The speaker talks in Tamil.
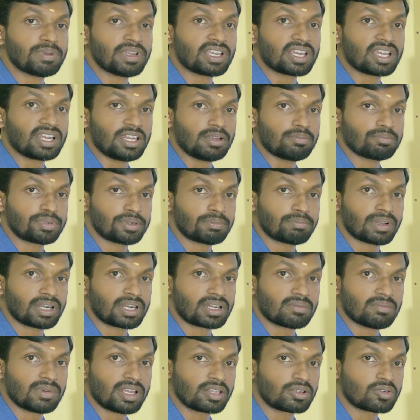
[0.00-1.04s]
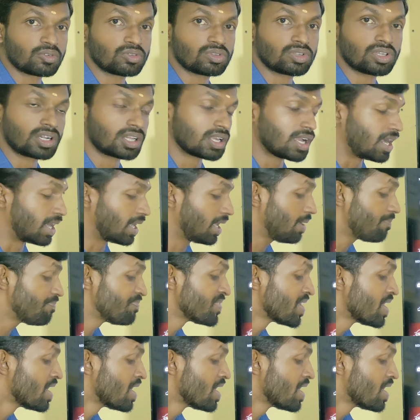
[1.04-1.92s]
ஸ்பீக்கர் இன்புட் பண்ணுற மாதிரி கொடுத்துருக்காங்க